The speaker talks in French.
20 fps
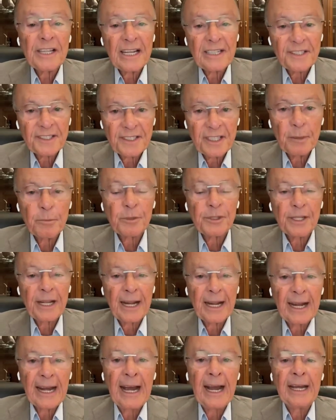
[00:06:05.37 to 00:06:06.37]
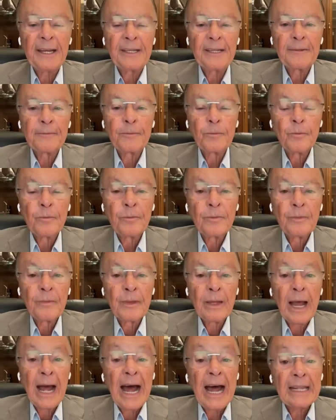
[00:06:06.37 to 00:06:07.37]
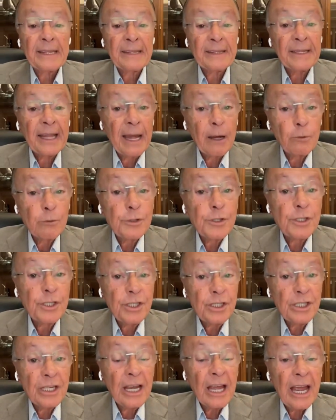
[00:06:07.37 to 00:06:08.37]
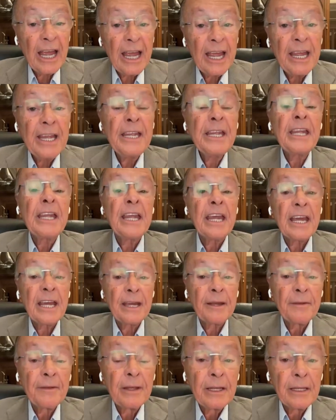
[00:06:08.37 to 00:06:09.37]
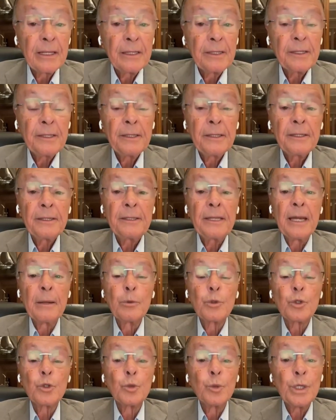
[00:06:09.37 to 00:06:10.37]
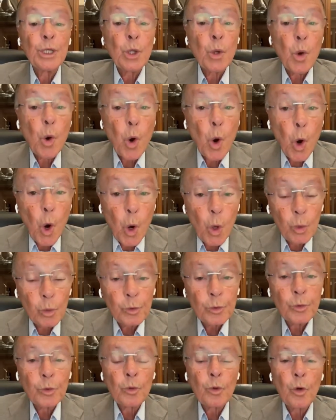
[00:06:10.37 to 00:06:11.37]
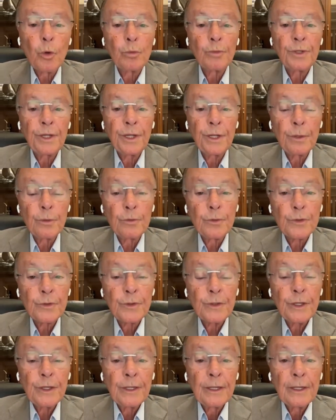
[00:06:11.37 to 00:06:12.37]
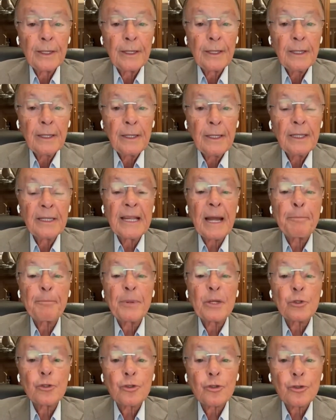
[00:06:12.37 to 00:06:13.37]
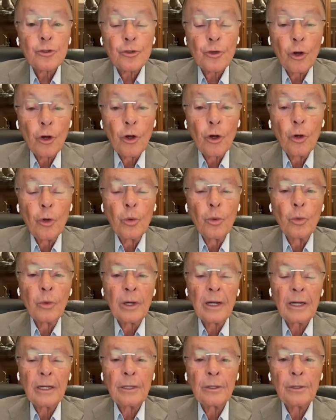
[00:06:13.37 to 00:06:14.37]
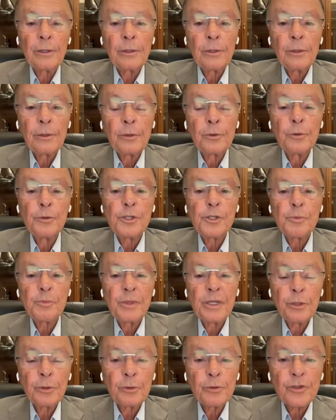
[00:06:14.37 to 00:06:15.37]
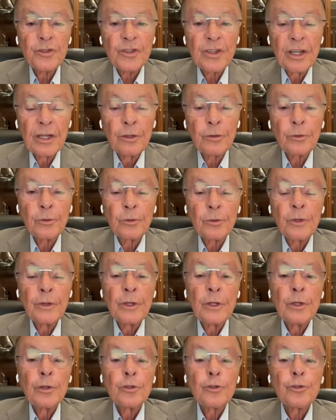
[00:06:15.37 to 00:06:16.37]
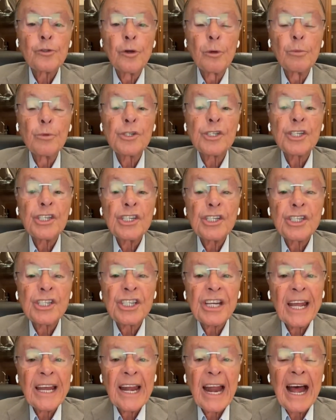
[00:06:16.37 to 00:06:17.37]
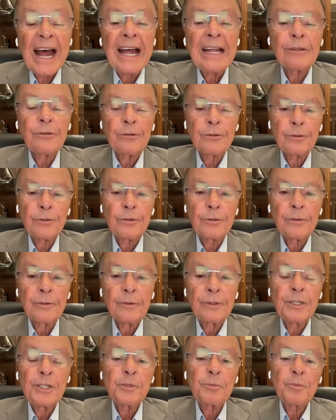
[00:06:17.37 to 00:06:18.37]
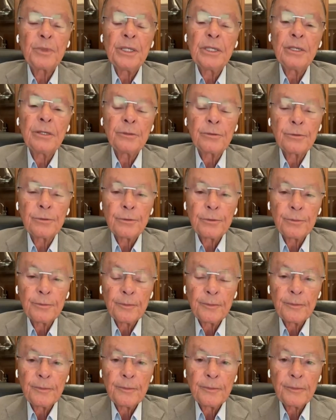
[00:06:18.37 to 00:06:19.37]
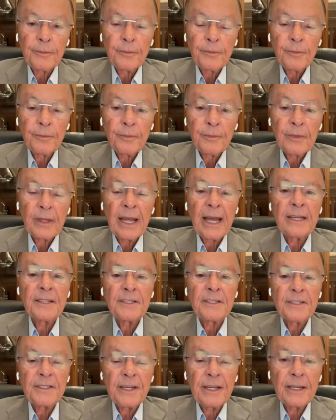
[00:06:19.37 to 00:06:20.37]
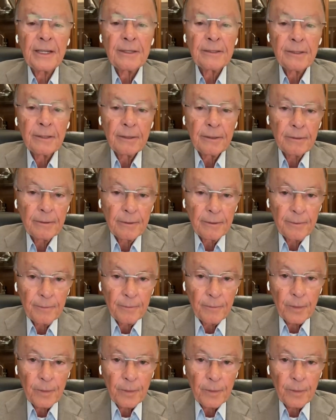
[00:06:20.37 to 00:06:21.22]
Et nous tous, nous sommes nés de la chair jusqu'au jour où nous avons une rencontre avec Dieu. Et dans la personne du Saint-Esprit, nous sommes engendrés esprit, c'est-à-dire,